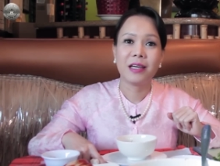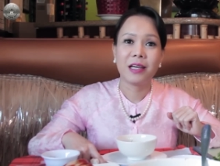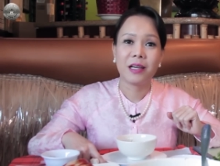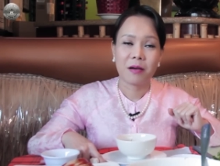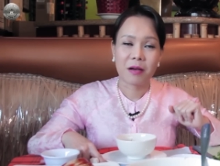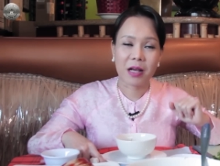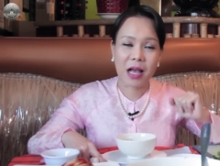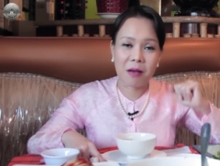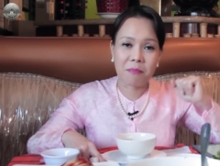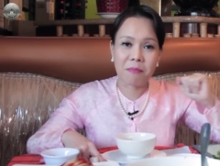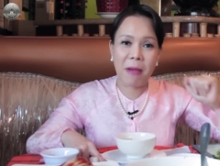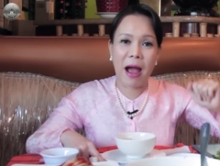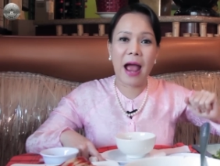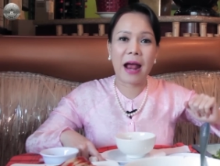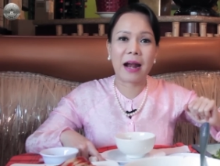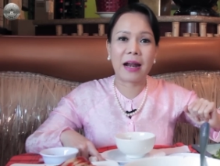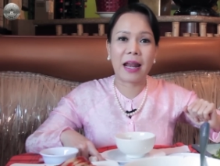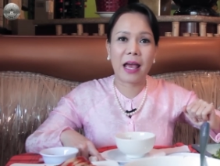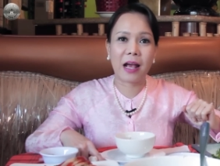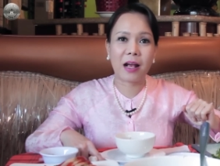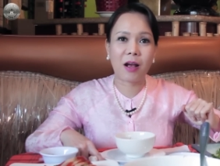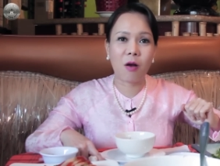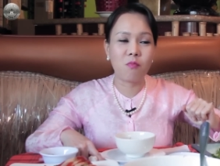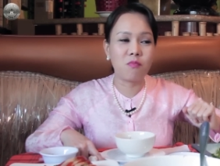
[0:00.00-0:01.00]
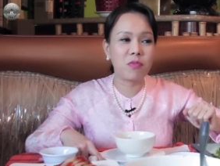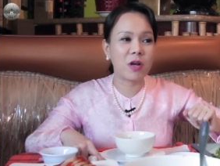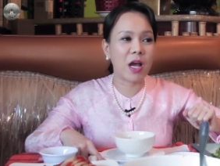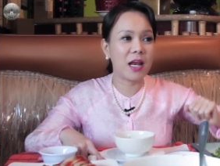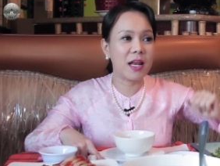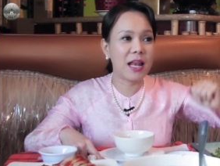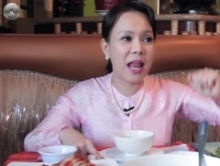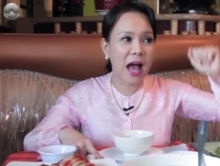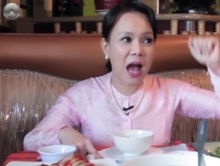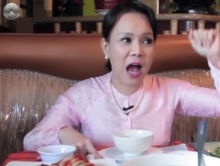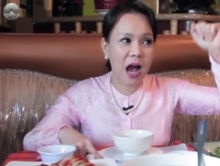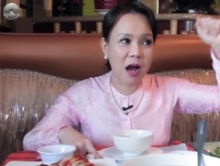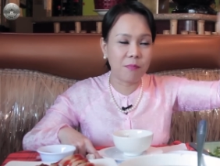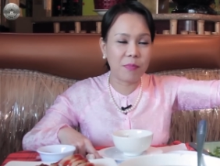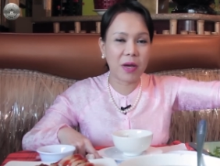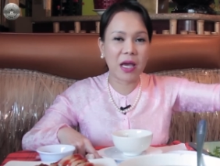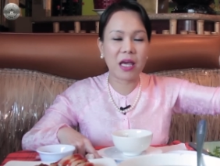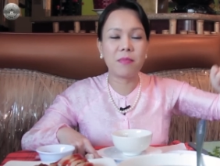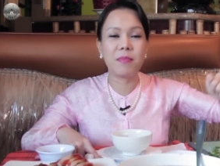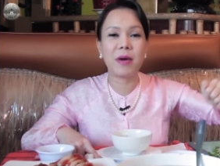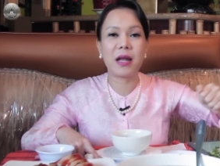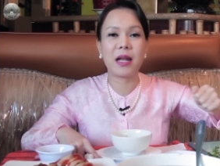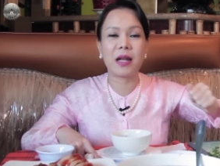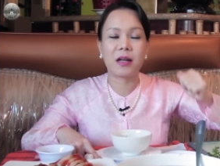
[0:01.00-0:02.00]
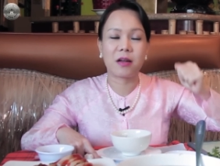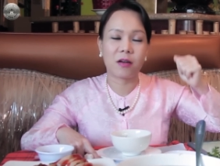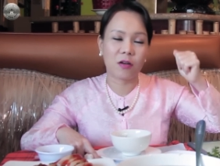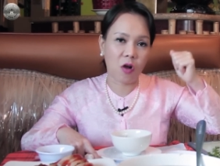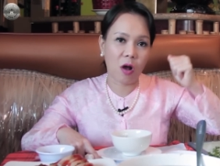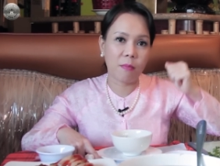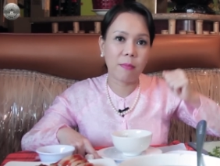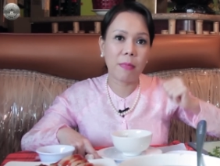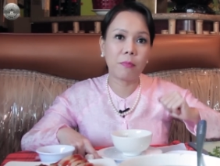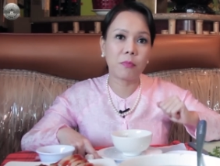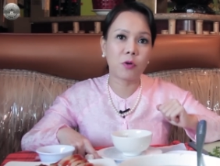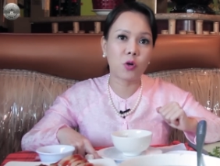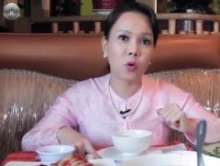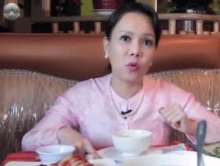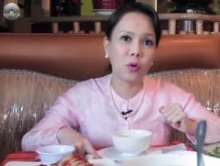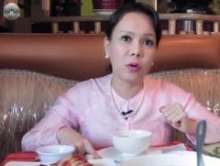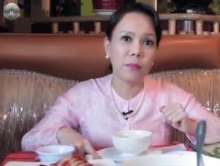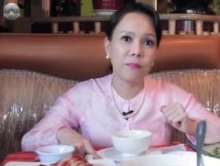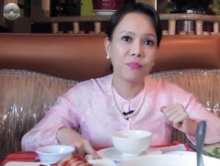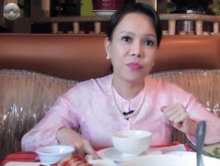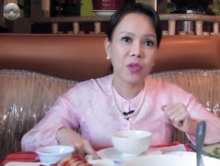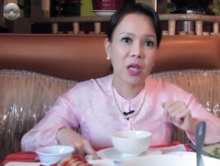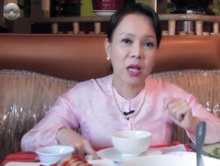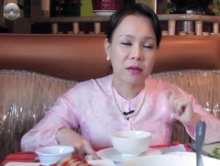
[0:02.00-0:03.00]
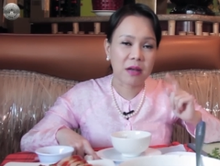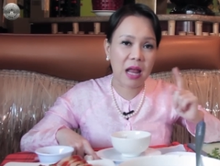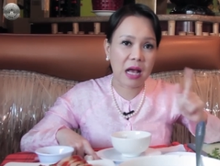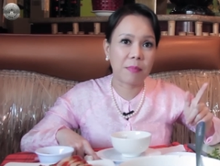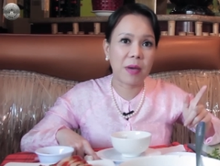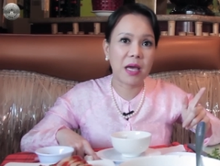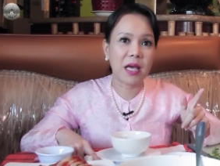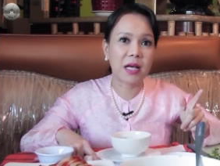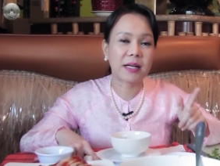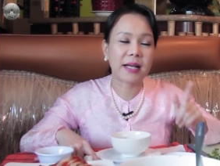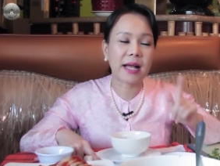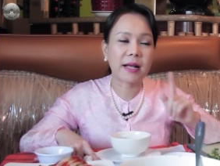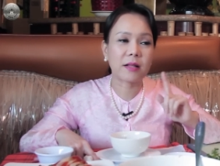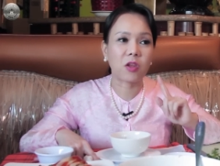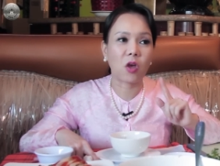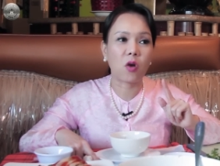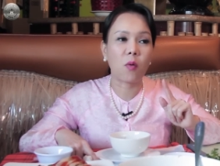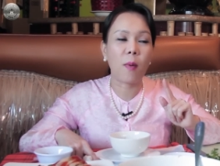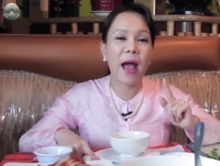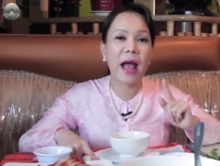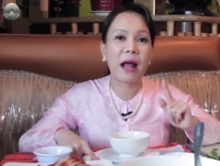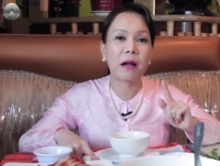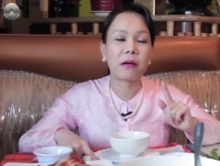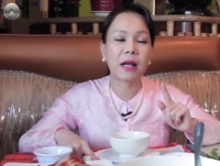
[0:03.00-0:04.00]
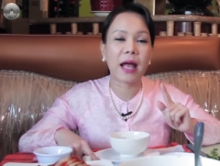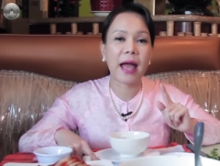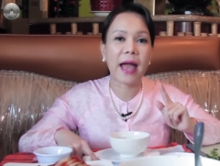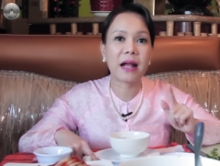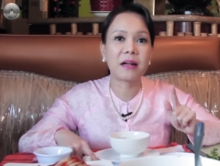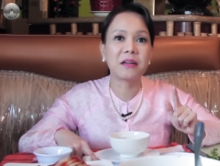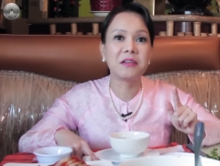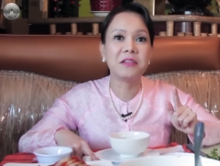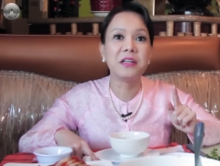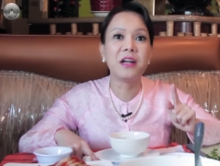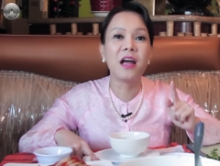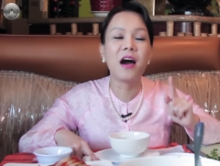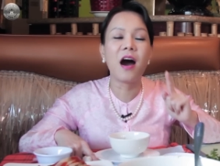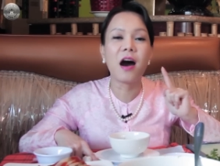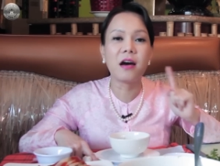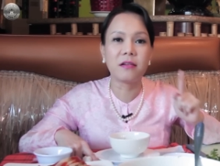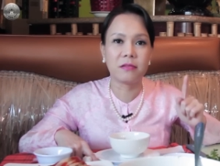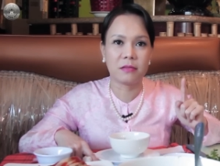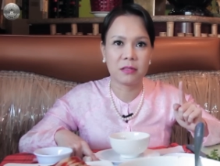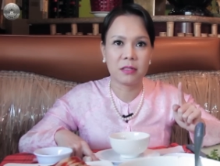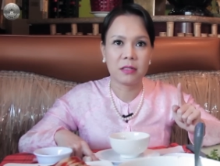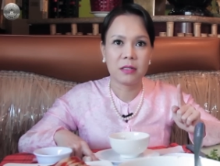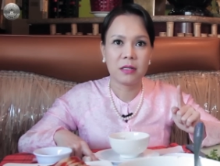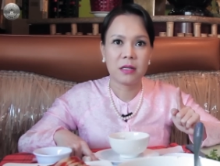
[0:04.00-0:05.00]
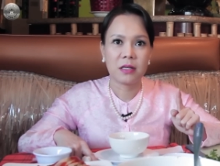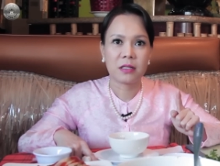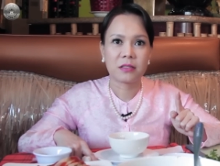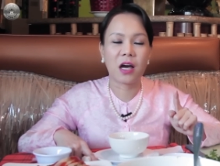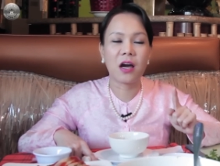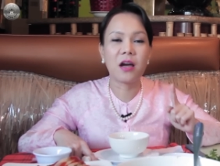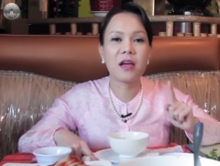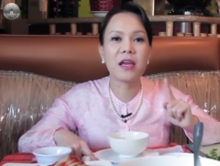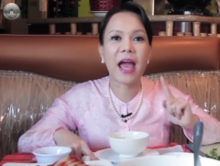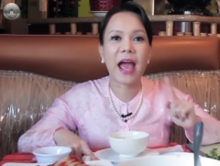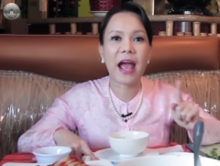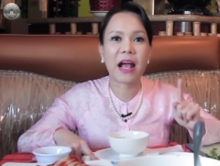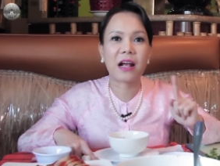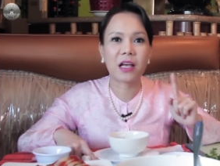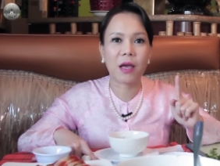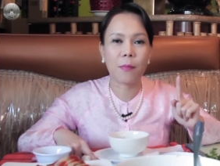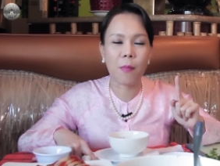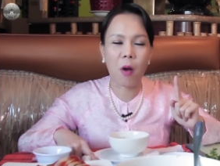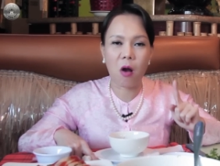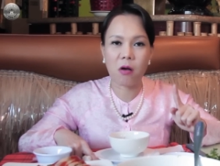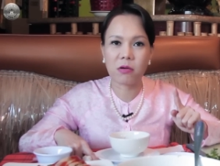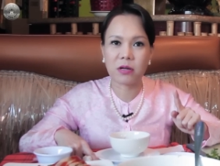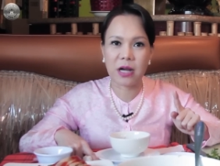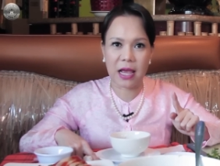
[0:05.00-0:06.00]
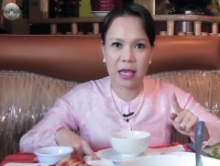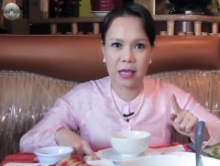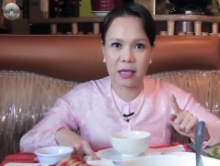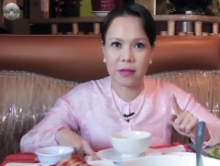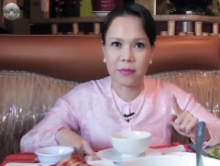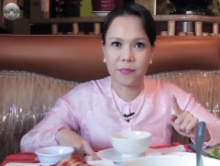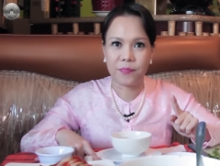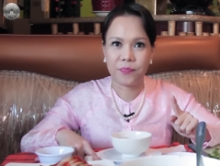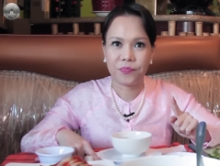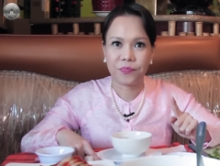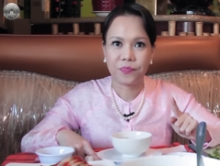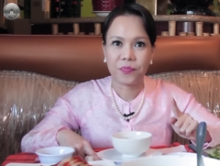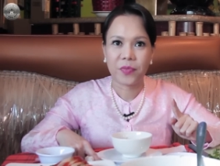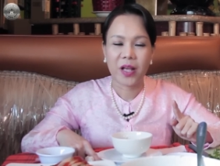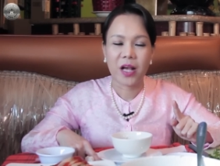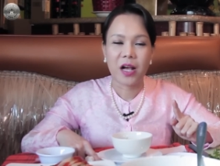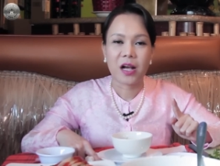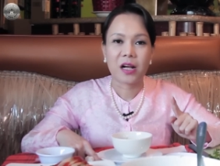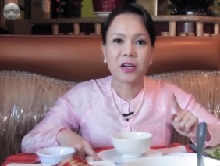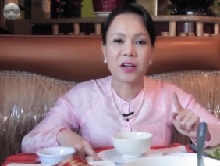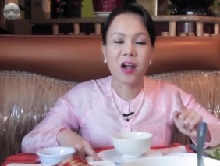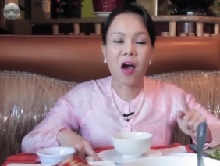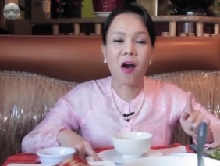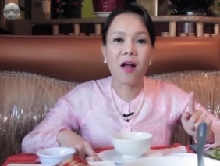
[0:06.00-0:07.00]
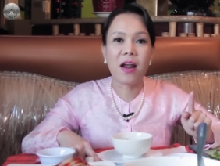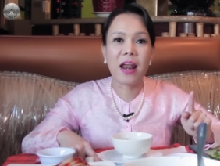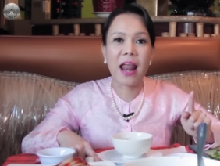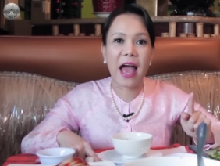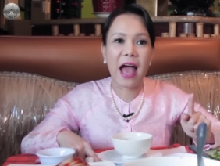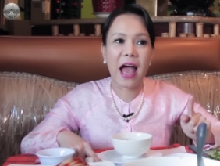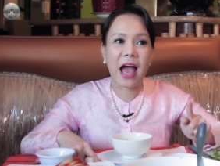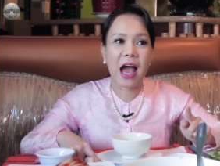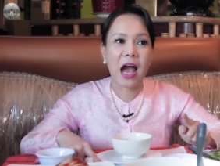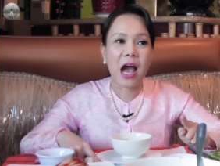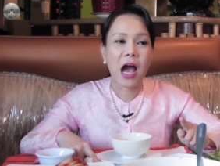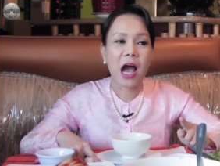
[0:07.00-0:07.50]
các bạn lại không nghĩ là ở Mỹ mình cấm ruốc, đặc biệt các tiểu bang khác nên tới ăn cái món này. Đó là